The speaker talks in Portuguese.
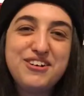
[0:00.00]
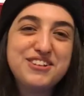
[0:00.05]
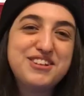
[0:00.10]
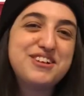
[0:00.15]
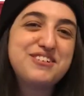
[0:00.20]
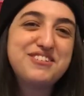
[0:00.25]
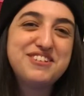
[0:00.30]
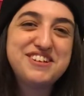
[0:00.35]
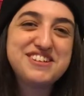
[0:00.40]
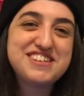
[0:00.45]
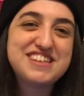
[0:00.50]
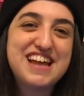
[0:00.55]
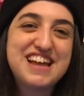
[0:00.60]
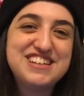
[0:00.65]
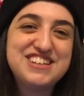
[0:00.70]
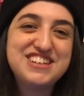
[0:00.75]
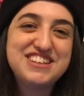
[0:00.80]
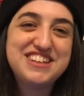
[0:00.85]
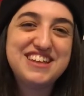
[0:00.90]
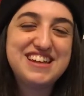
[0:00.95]
Outra
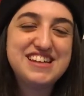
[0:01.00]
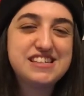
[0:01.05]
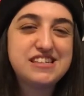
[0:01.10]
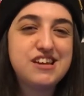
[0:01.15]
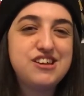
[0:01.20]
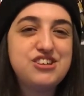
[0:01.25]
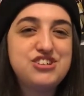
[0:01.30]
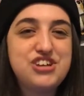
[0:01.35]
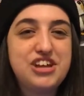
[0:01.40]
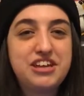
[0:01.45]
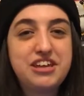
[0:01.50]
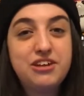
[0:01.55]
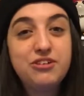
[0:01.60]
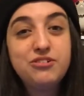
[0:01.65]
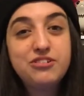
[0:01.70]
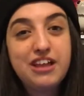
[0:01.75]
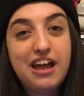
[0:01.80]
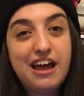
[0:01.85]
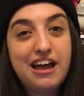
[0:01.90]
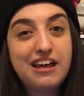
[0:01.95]
curiosidade interessante é que
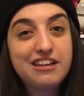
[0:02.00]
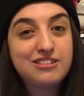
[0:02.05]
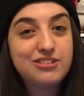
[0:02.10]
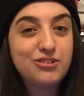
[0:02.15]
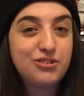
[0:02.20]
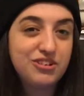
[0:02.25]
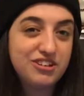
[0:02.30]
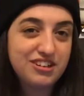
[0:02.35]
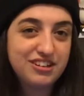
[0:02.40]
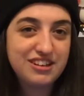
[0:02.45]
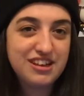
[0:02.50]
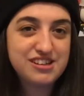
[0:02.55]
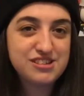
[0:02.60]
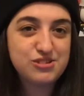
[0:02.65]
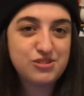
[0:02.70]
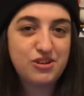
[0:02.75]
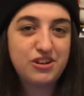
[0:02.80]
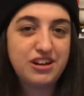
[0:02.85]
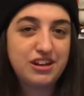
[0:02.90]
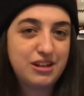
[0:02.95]
o narrador da
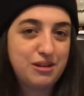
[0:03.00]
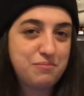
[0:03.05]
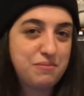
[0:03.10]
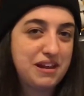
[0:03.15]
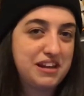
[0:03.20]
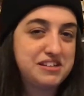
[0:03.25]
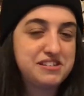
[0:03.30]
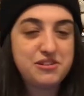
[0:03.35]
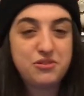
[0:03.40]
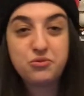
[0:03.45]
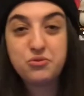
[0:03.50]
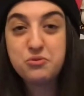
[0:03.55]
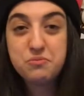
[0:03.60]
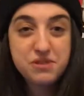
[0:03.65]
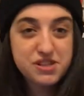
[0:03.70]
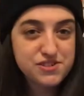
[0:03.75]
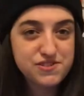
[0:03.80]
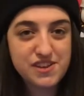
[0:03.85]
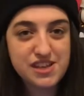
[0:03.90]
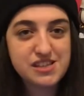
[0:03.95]
história, que aparece
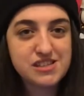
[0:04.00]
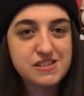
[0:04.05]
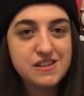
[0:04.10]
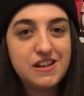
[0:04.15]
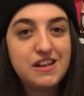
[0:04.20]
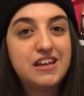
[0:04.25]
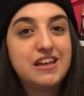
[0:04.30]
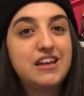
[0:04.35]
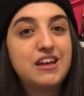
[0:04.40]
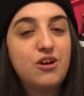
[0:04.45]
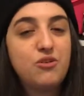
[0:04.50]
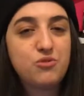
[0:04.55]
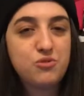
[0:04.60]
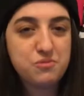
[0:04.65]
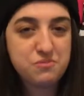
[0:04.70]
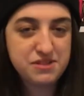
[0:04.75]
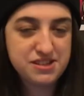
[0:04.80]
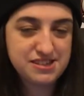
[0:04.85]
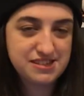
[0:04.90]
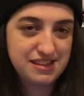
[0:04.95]
algumas vezes ali em
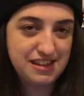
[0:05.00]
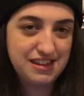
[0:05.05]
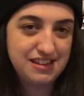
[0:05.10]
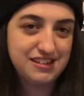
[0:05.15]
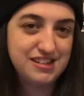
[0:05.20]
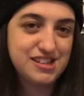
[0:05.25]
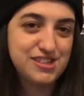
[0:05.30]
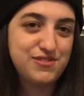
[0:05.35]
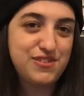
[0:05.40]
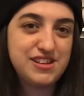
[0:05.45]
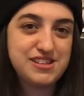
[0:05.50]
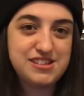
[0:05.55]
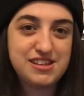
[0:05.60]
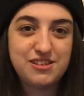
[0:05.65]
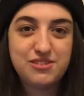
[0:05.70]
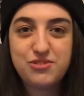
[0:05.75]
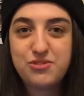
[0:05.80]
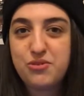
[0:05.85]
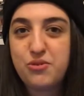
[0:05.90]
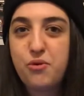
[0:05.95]
algumas cenas,
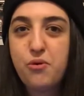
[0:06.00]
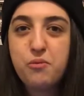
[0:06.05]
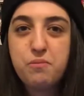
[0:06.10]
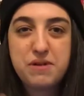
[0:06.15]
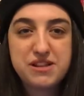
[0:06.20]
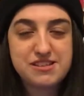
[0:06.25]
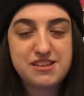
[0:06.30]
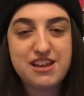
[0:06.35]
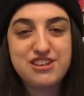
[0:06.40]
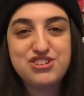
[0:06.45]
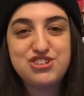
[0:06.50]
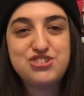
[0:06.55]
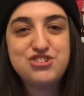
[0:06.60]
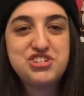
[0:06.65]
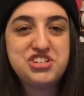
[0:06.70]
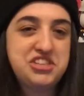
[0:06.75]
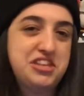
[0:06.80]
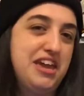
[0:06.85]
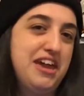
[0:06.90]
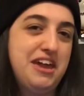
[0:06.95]
fazendo ou passagem
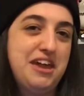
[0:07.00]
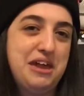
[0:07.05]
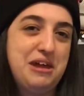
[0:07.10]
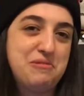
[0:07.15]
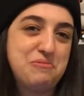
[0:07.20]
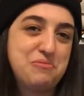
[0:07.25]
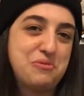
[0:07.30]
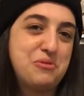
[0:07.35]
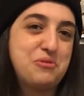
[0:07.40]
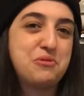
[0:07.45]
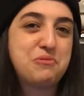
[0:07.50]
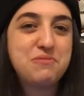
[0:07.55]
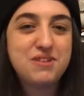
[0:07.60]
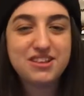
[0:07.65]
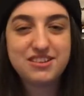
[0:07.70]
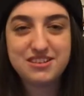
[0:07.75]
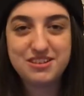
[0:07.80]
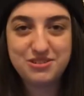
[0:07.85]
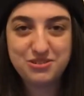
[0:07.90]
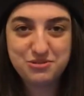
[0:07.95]
de tempo ou
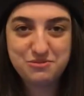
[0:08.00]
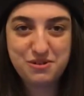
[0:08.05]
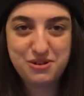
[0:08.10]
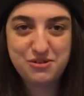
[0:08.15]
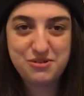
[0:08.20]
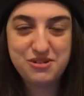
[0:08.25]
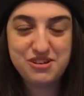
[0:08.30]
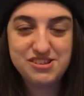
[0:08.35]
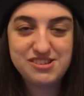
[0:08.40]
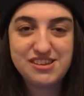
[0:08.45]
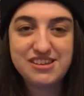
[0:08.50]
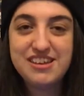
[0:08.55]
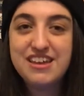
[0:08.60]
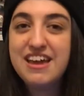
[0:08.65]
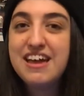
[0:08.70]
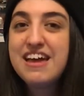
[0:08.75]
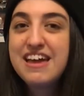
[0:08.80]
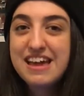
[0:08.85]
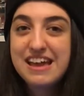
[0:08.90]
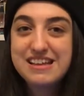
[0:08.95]
comentando alguma coisa,
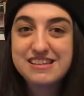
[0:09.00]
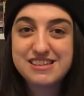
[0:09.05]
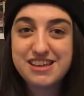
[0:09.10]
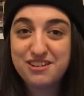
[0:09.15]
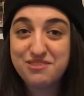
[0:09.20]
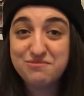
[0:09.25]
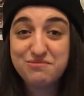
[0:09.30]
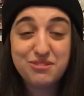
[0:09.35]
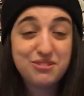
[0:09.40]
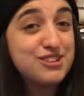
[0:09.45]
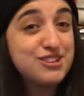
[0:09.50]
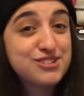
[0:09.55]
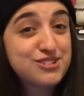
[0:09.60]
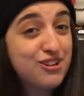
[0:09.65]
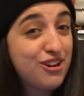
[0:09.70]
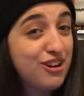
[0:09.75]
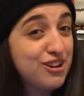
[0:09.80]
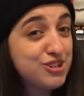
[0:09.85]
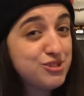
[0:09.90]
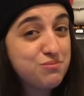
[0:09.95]
Exemplo.
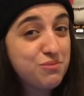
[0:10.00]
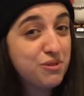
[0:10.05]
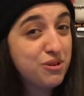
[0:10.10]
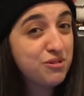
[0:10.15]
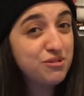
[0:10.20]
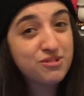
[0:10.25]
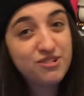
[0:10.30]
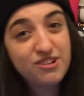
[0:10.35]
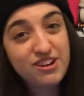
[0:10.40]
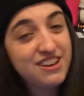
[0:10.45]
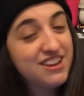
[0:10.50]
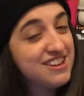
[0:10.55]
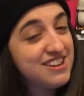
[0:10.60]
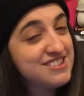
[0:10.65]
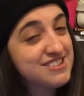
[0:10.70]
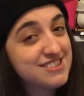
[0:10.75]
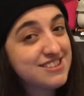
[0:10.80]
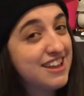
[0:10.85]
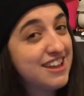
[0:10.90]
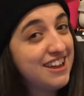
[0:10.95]
Scott Pilgrim
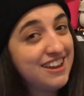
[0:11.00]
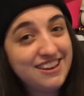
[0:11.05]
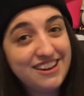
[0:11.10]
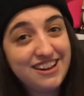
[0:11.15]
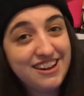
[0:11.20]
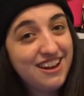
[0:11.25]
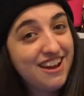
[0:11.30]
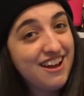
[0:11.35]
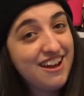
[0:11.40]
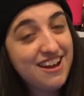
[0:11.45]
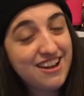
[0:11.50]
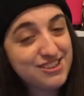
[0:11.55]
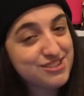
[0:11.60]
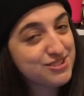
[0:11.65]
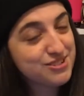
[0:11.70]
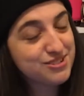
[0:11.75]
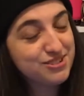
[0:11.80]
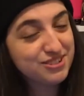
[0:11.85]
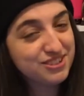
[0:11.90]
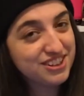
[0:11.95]
was dating a high
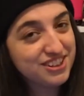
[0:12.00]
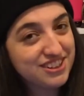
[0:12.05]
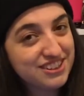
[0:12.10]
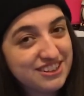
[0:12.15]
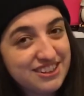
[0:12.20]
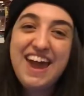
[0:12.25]
schooler.